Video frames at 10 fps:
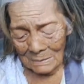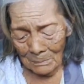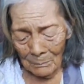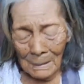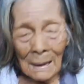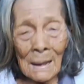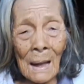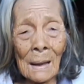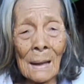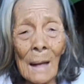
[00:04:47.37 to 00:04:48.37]
eh,
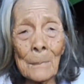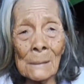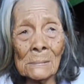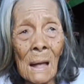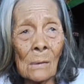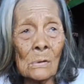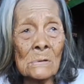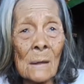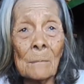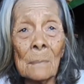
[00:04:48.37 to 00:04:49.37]
makala, gamit na ako
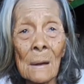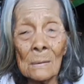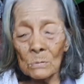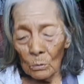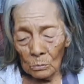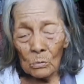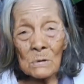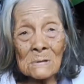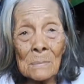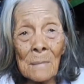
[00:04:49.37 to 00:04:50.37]
sing, suot ko
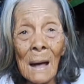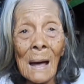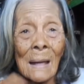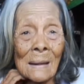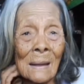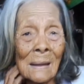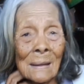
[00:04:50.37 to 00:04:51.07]
sa simbahan.